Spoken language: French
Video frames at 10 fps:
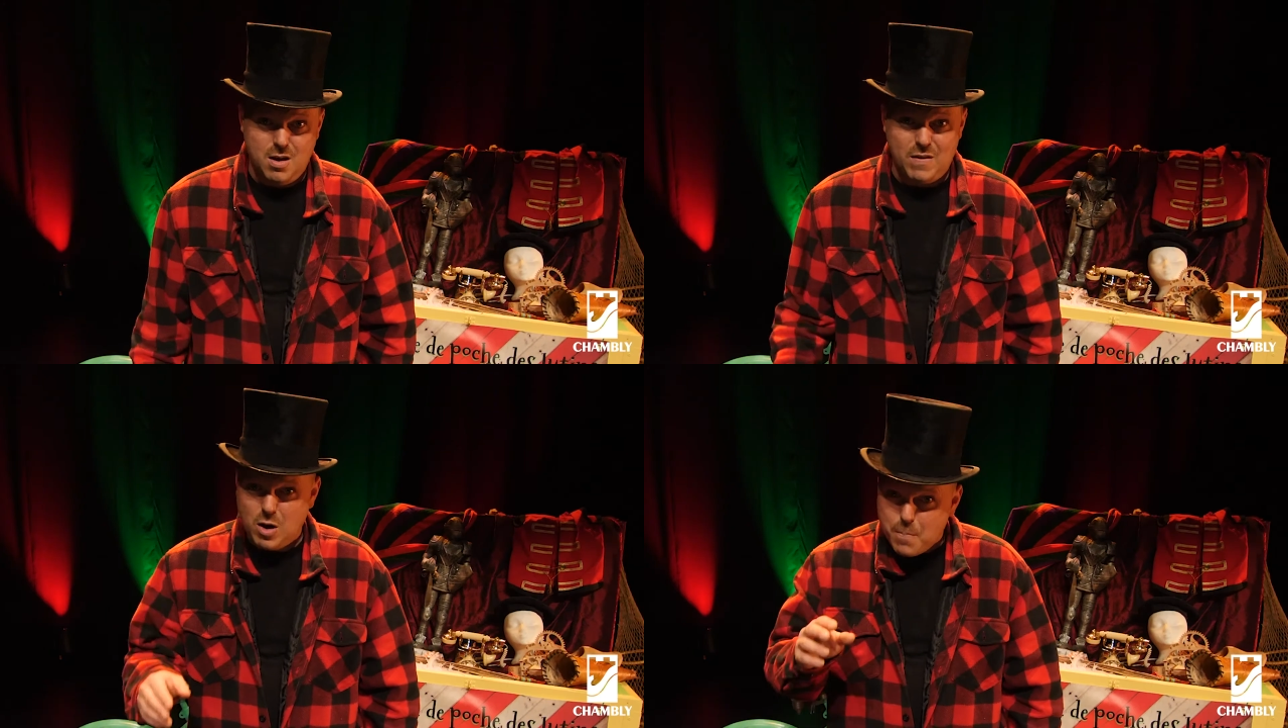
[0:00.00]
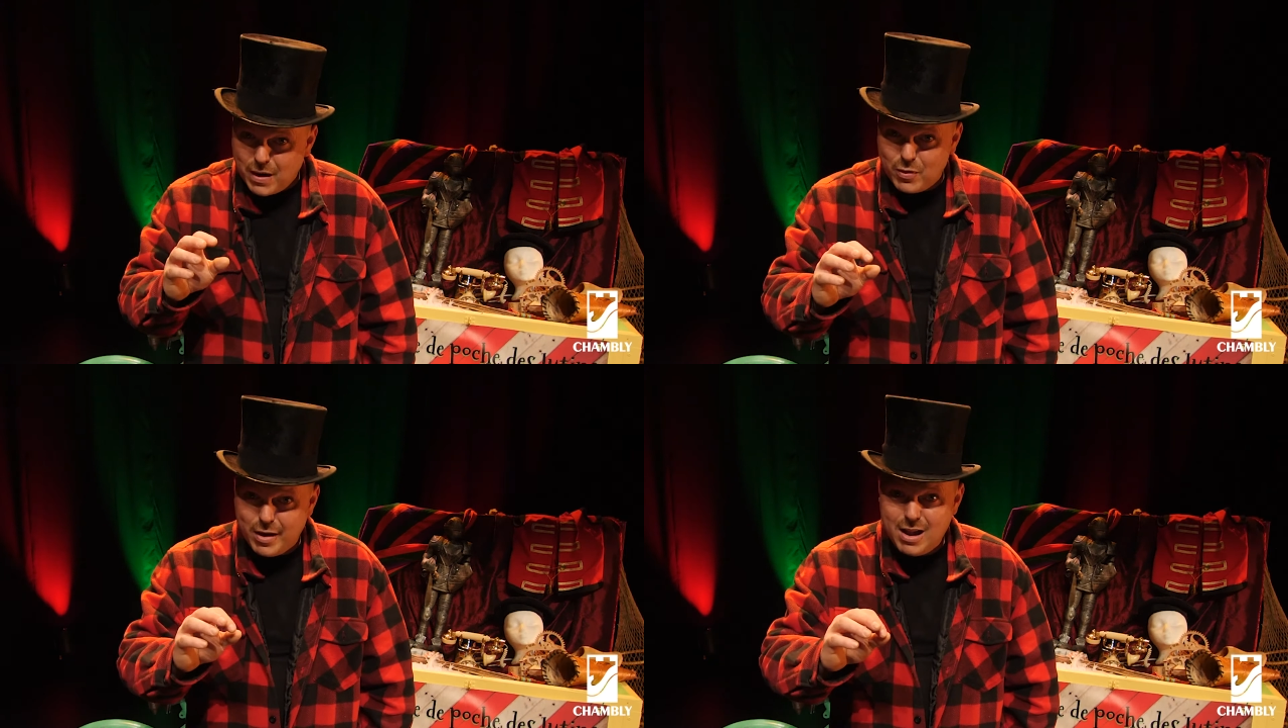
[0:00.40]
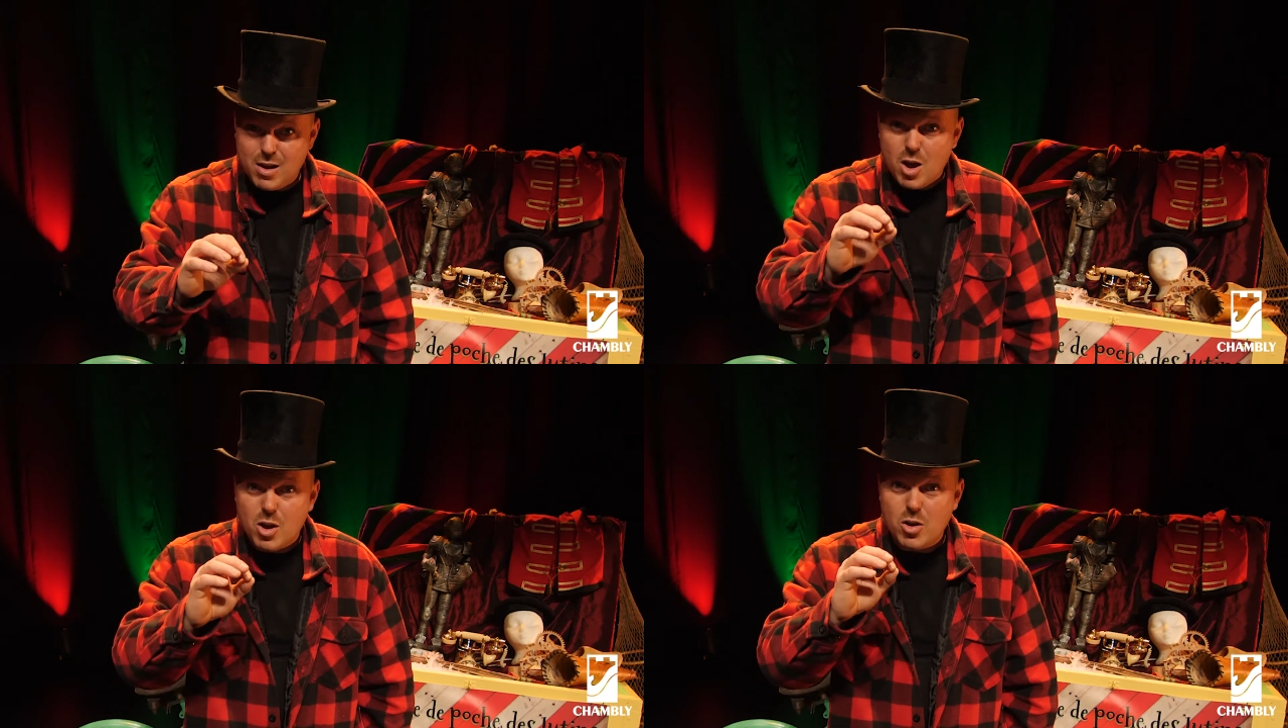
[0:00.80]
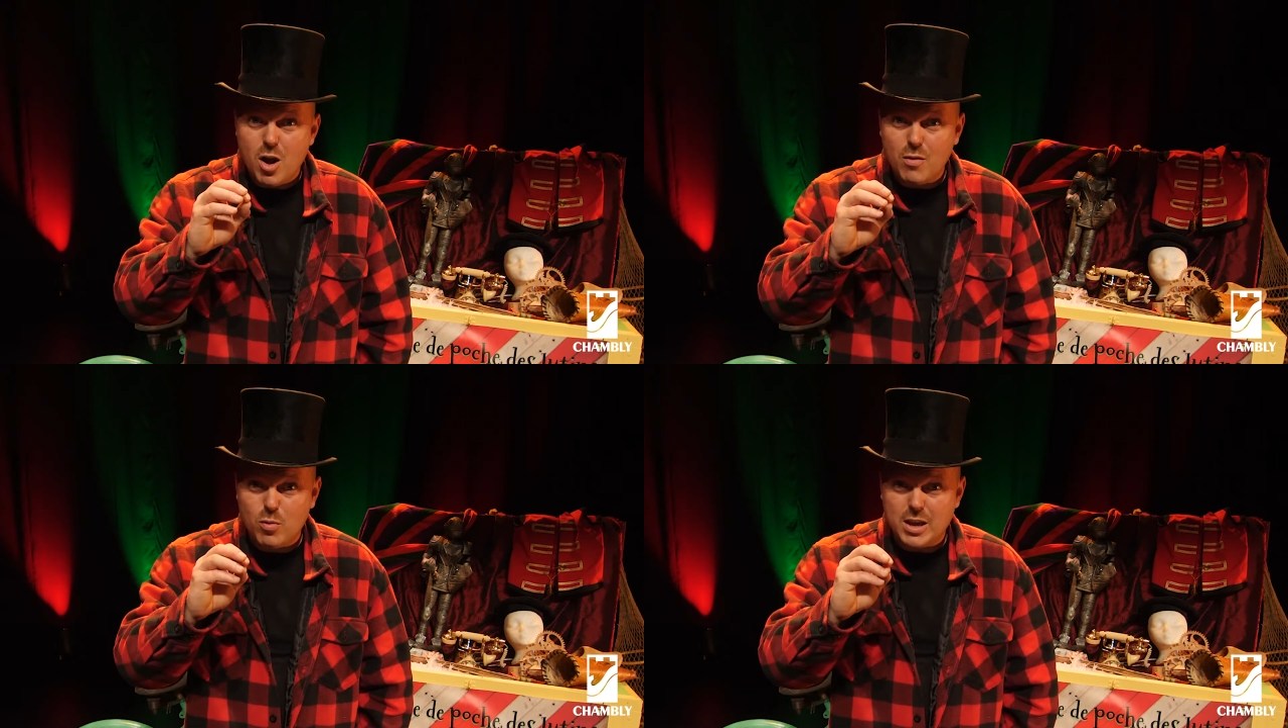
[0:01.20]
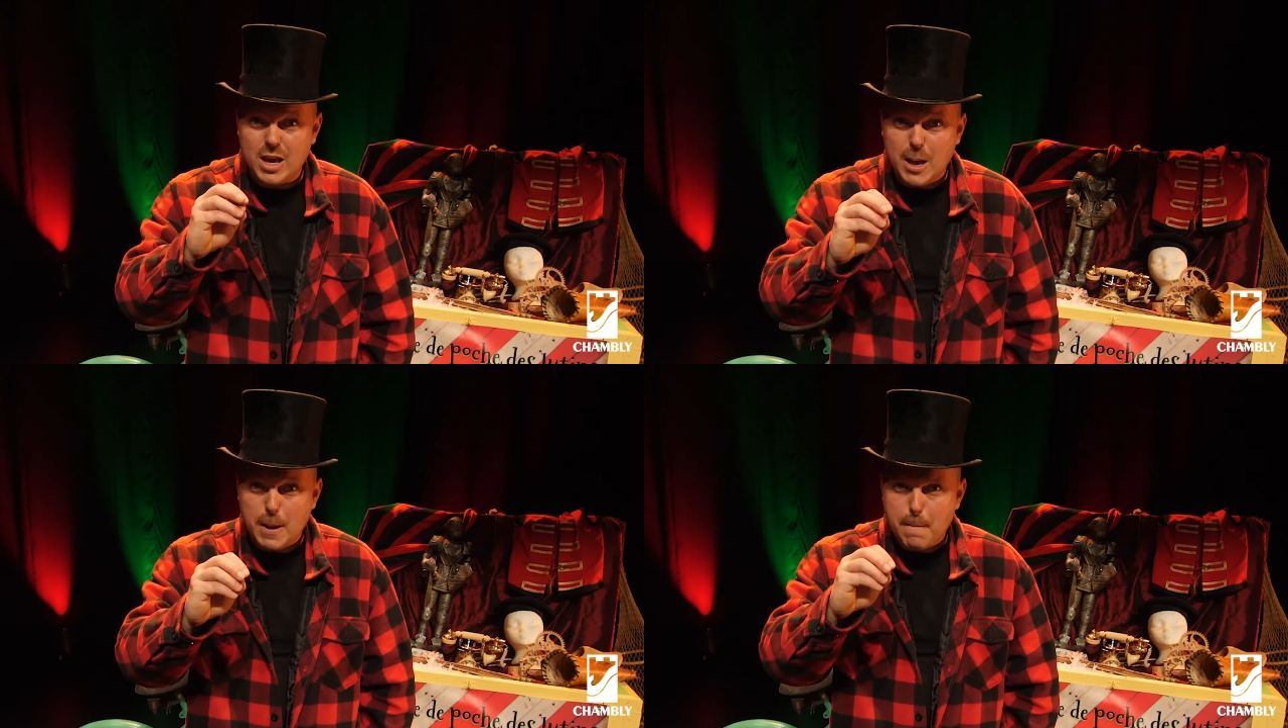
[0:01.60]
Fait que le Père Noël, il a
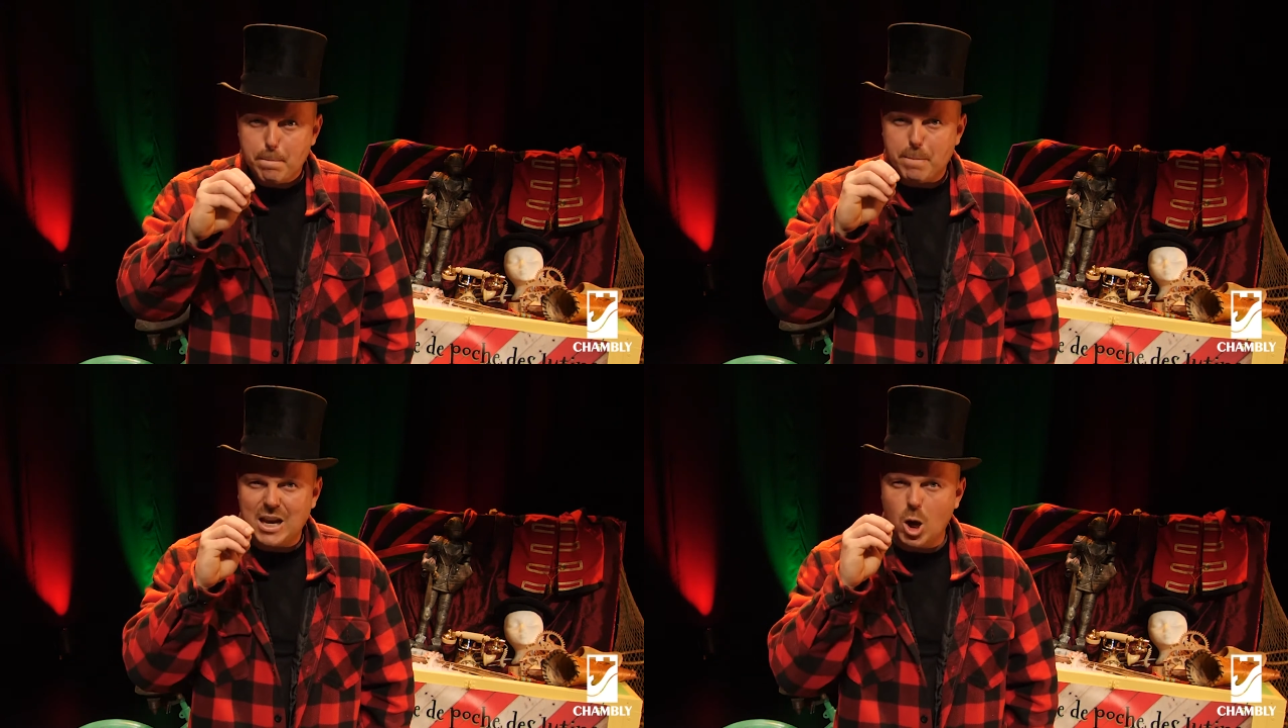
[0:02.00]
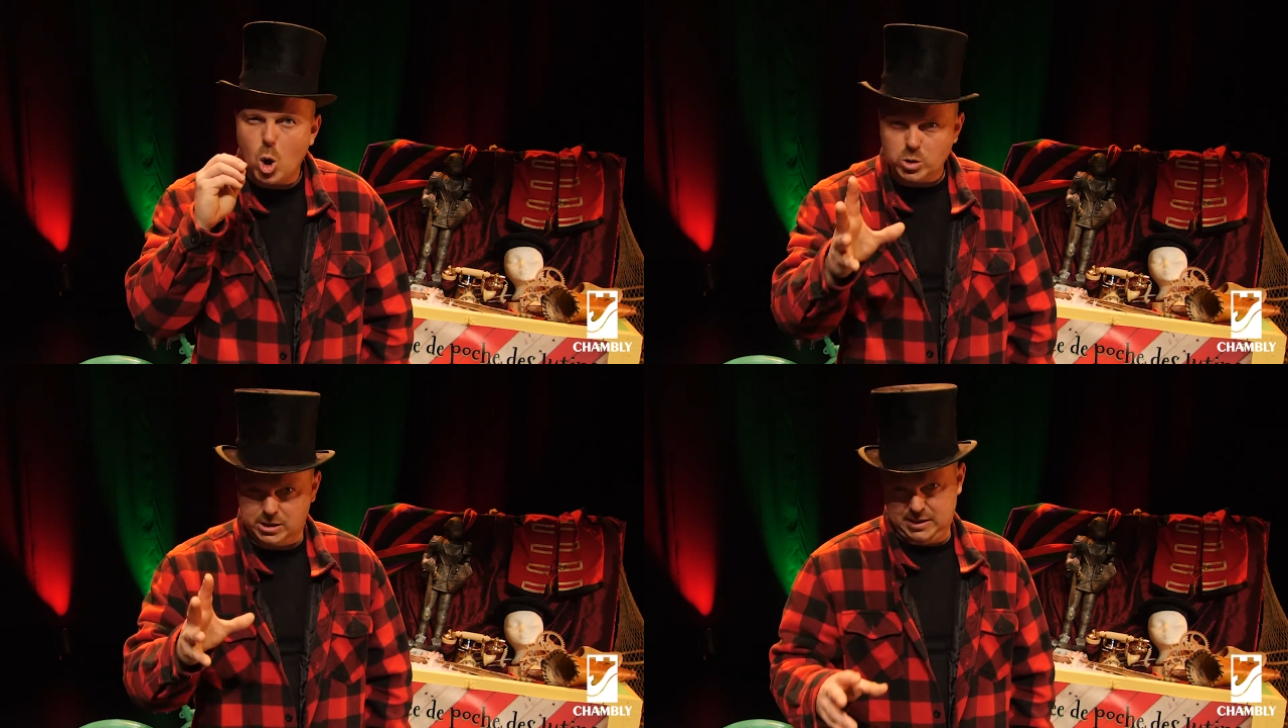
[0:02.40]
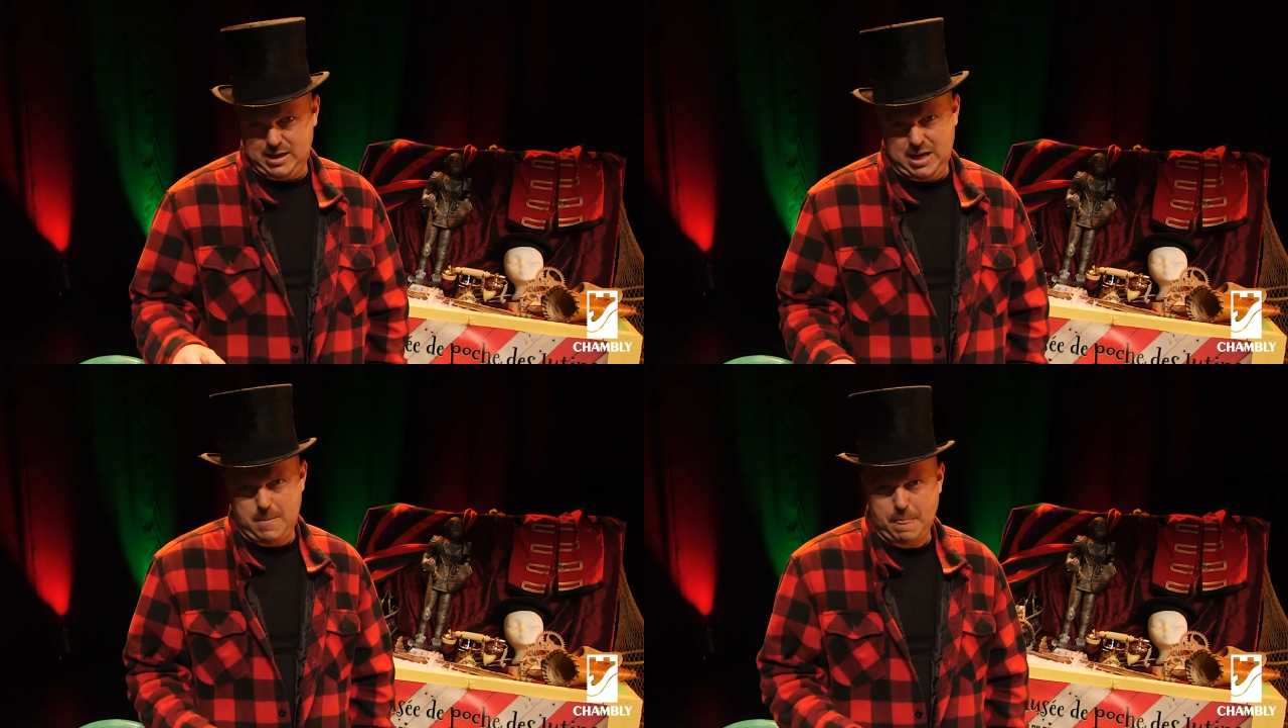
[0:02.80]
envoyé Pelozzi.